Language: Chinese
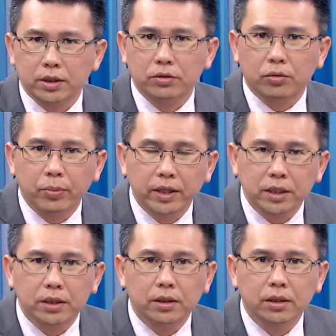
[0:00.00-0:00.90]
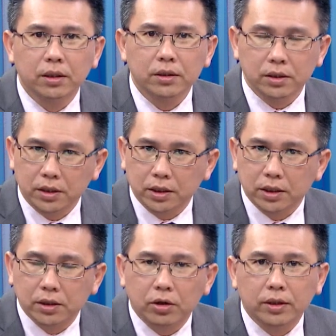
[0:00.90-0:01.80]
时准备绩四七
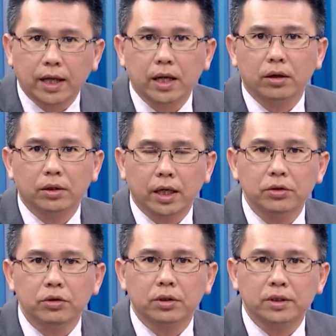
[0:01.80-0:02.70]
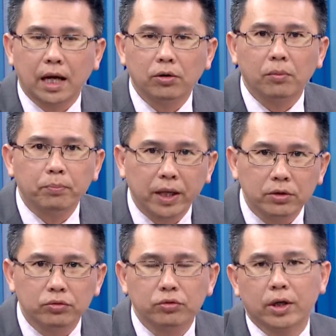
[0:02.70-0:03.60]
四六，它要连续长虹
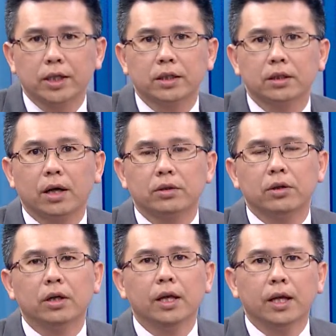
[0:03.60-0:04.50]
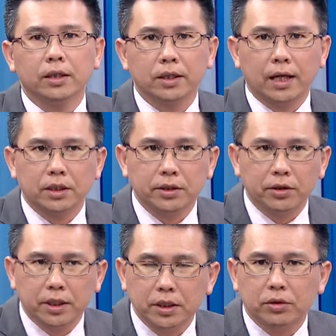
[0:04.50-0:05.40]
喷出创下新高之后，这档绩
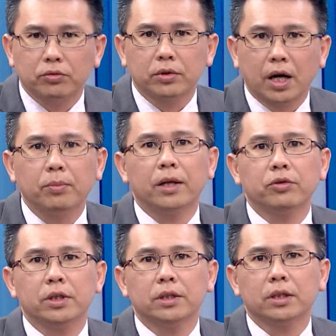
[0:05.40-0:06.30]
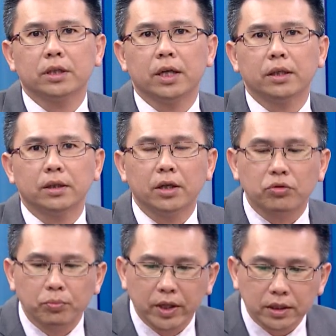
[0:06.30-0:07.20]
优升气股搞不好最近这几天也
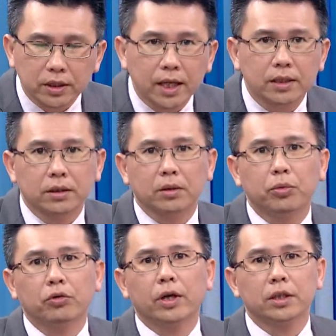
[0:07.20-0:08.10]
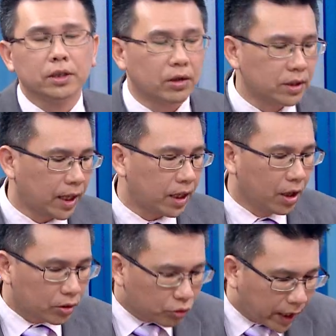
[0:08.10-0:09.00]
准备写下整个波段新高上来。
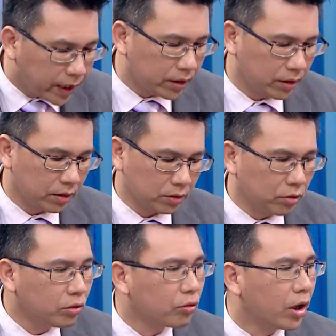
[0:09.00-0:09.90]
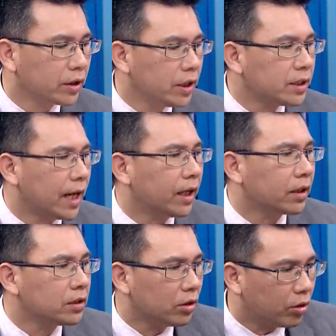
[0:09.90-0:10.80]
所以如果你想要
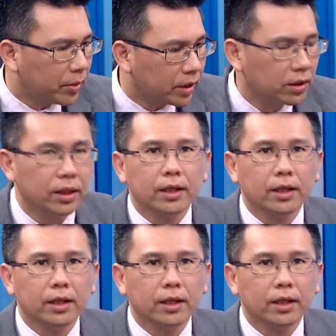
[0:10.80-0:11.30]
跟着我们